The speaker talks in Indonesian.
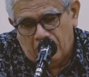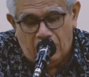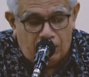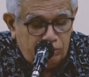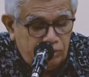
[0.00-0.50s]

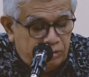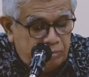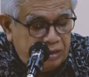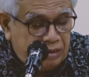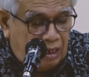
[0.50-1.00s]
aku
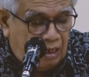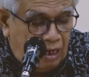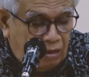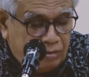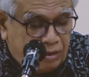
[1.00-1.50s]
bisa
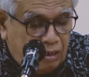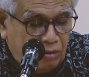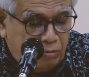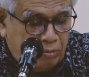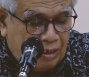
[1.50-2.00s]
aku
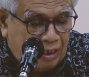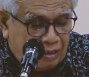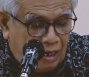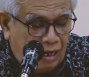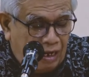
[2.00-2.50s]
sanggup
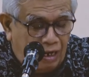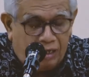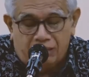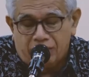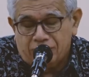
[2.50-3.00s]

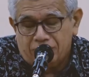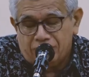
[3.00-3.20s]
mendatangkan